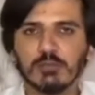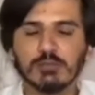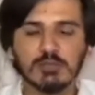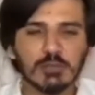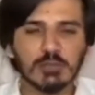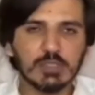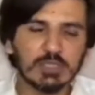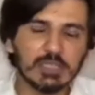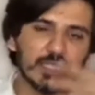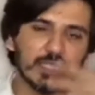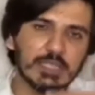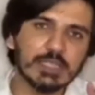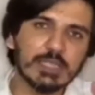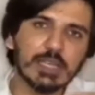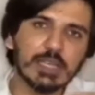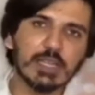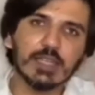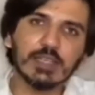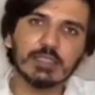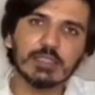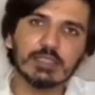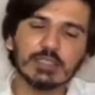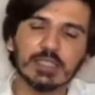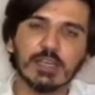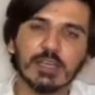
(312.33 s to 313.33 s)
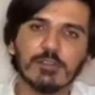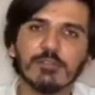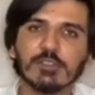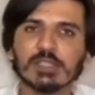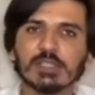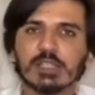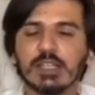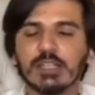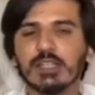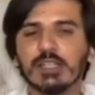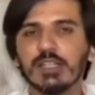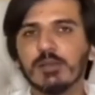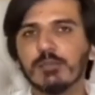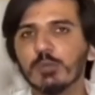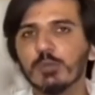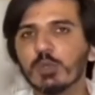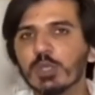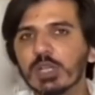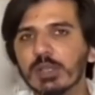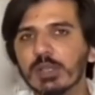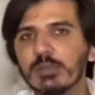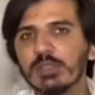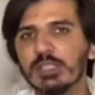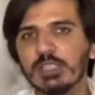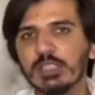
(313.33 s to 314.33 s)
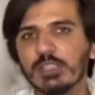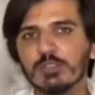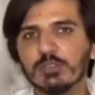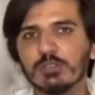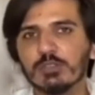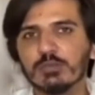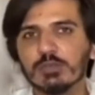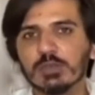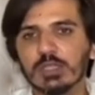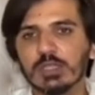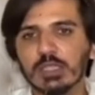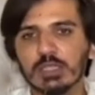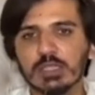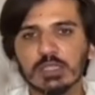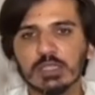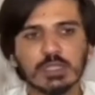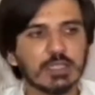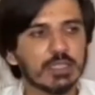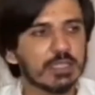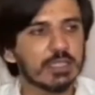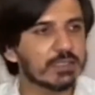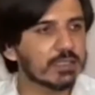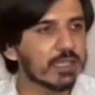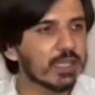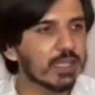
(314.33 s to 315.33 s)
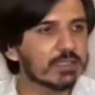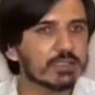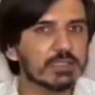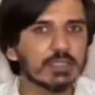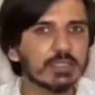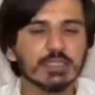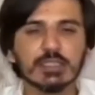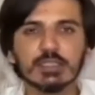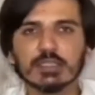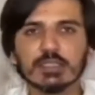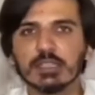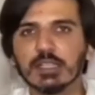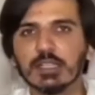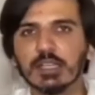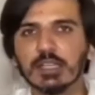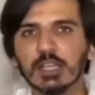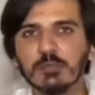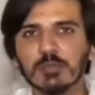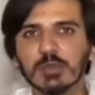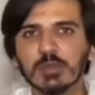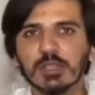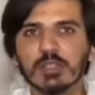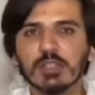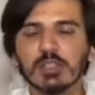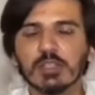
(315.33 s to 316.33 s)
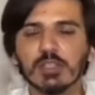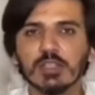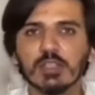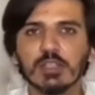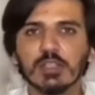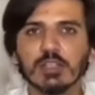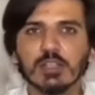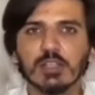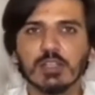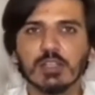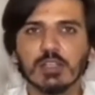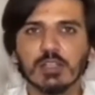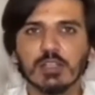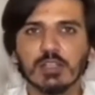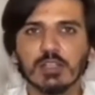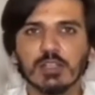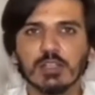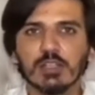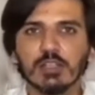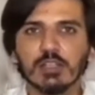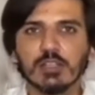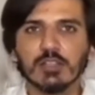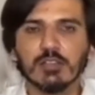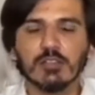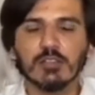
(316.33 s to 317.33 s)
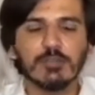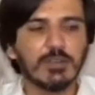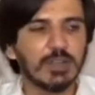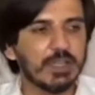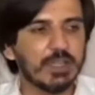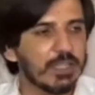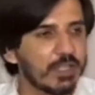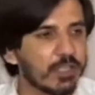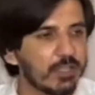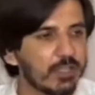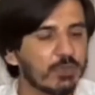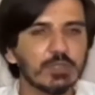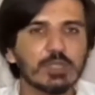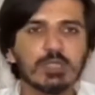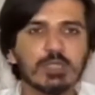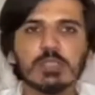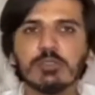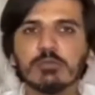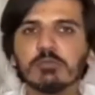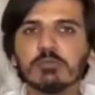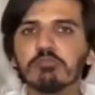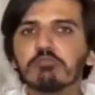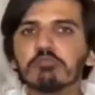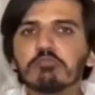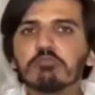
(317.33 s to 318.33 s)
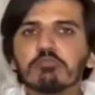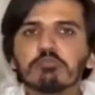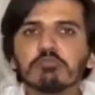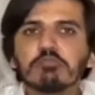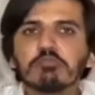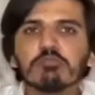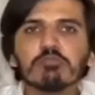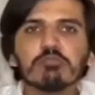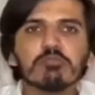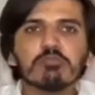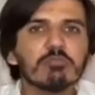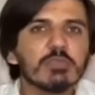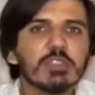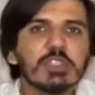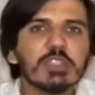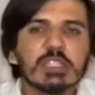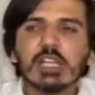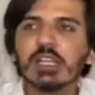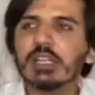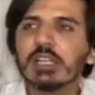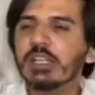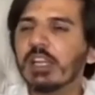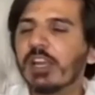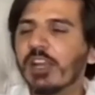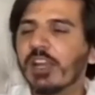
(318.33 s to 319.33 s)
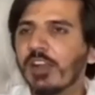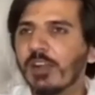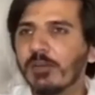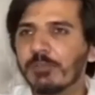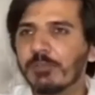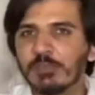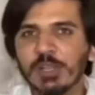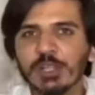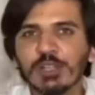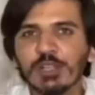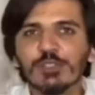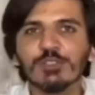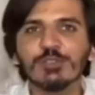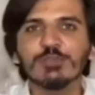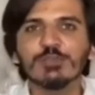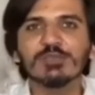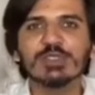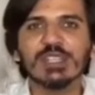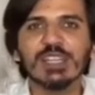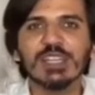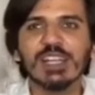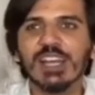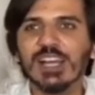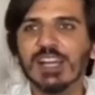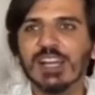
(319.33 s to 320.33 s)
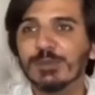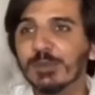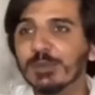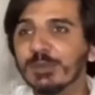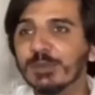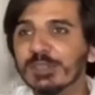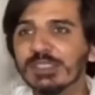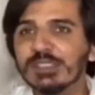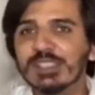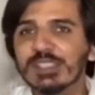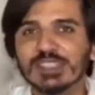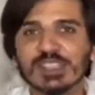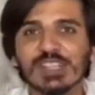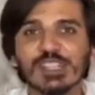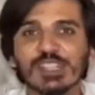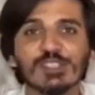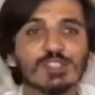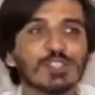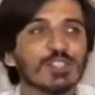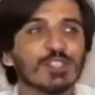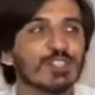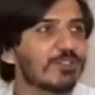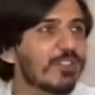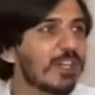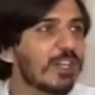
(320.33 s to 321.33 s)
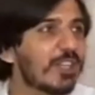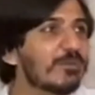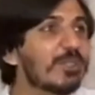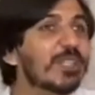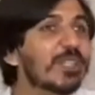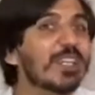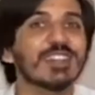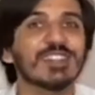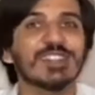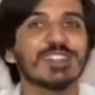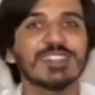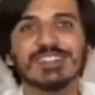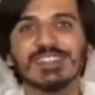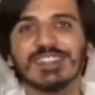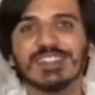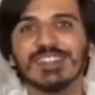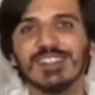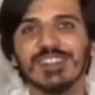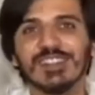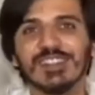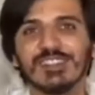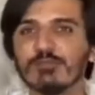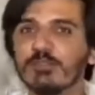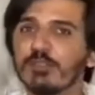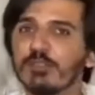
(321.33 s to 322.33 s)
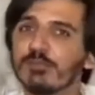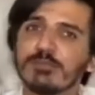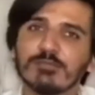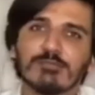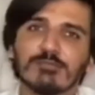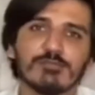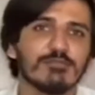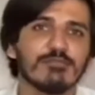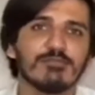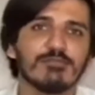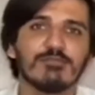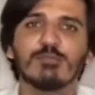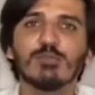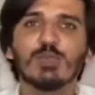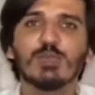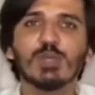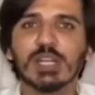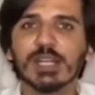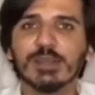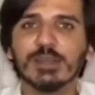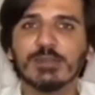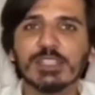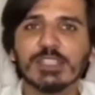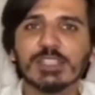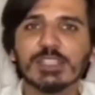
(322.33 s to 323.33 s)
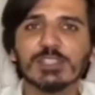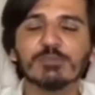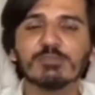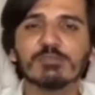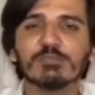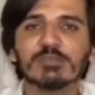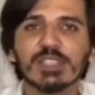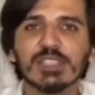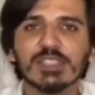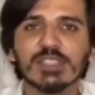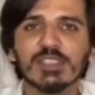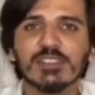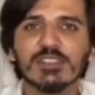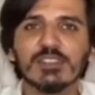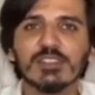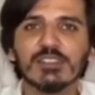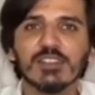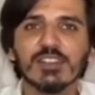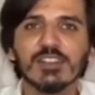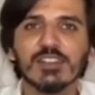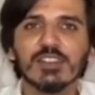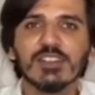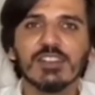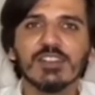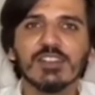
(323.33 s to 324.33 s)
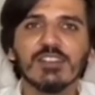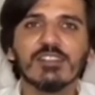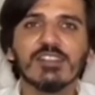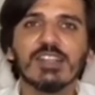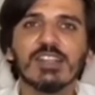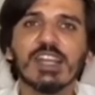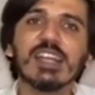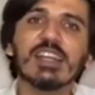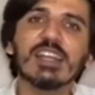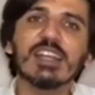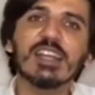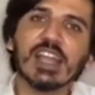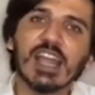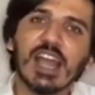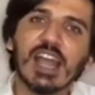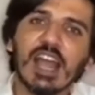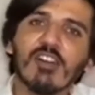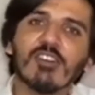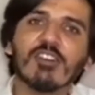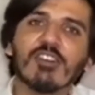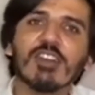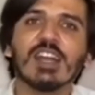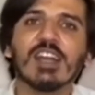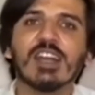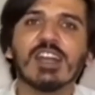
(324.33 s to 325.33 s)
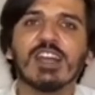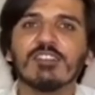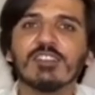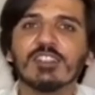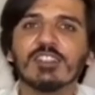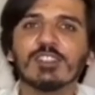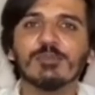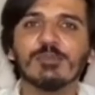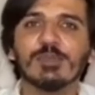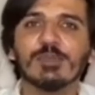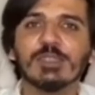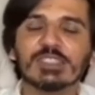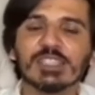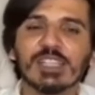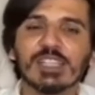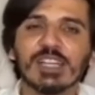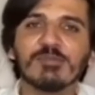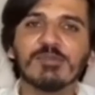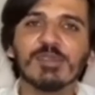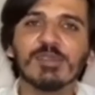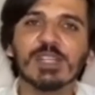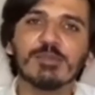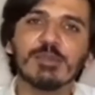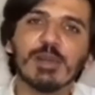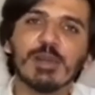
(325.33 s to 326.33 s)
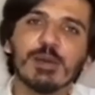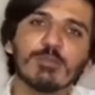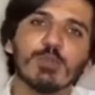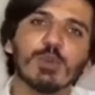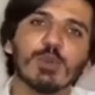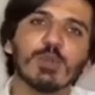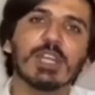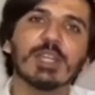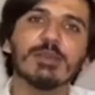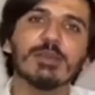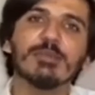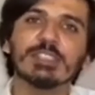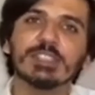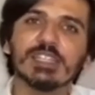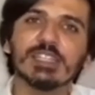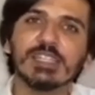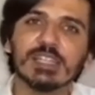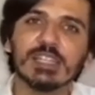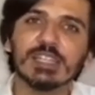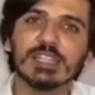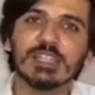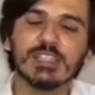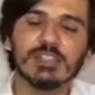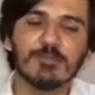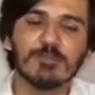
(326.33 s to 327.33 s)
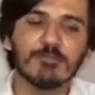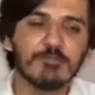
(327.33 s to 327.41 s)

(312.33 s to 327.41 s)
इधर ही हैं सहाफ़त कर रहे हैं बुरके में नहीं घूमते एजाज सैद के घर पर आ, फायरिंग हुई इधर ही हैं हम भी घूमते हैं अभी भी जर्नलों से सवाल भी कर लेते हैं बुरके में नहीं घूमते यार क्या हो गया खावर घुमन साहब मतलब आप बुरके में चले गए